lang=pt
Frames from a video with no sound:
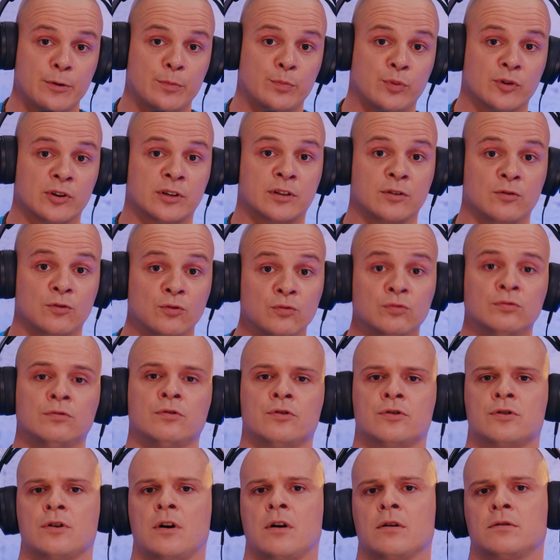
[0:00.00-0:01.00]
porque um
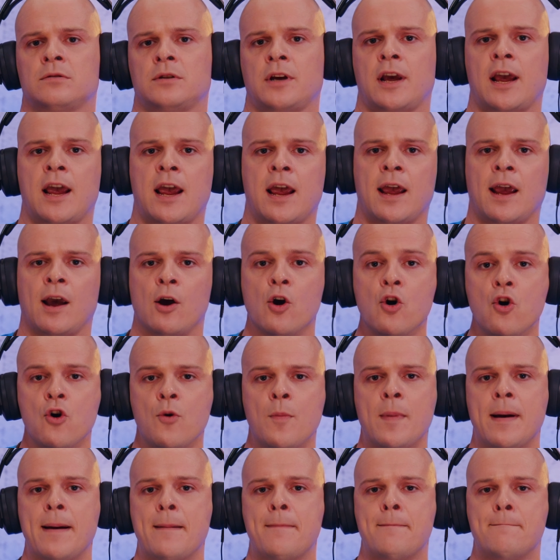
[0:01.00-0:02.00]
dos jogos é
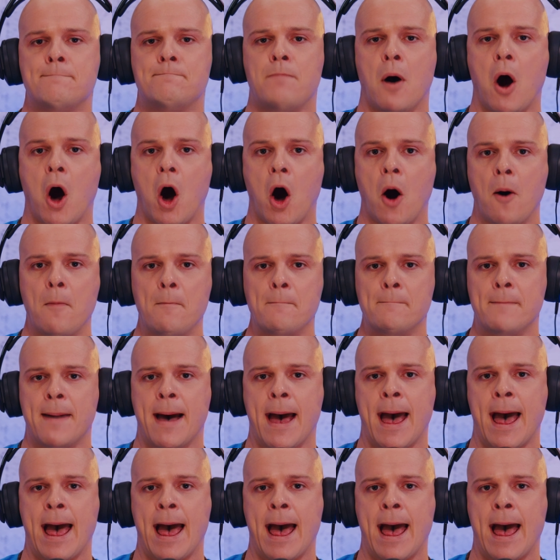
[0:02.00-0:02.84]
uma bomba.